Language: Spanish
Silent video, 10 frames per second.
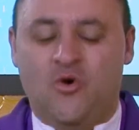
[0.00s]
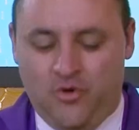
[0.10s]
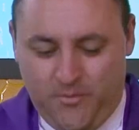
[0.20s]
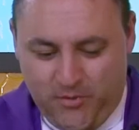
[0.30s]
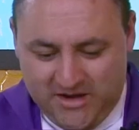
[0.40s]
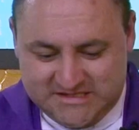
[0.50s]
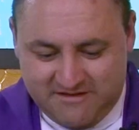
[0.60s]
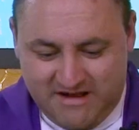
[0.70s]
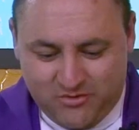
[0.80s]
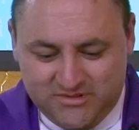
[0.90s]
uno puede
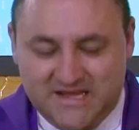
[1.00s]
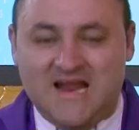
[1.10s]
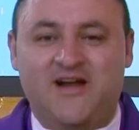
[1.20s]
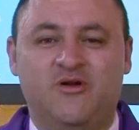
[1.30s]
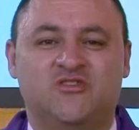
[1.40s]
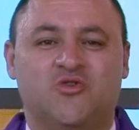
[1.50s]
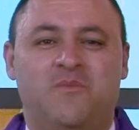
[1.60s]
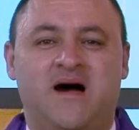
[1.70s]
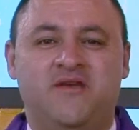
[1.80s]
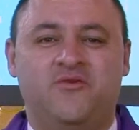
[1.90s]
llevar un denario en su
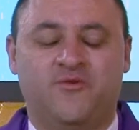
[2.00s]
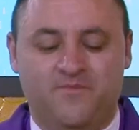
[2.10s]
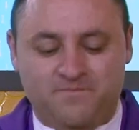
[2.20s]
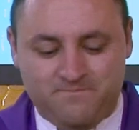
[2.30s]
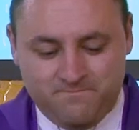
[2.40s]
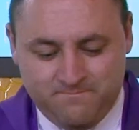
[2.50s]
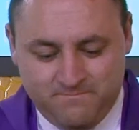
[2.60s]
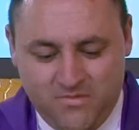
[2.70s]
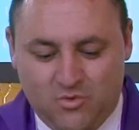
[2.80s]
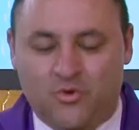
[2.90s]
mano,
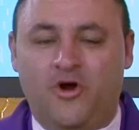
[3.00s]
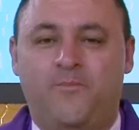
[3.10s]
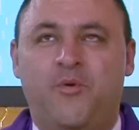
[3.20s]
uno